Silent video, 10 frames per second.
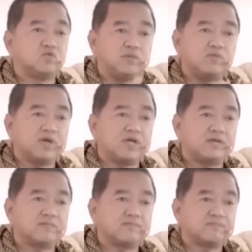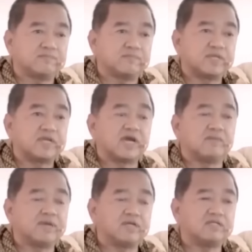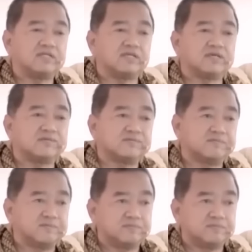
ท่านอยู่ไม่ไหวแล้ว ท่านขายบ้านนั้นทิ้ง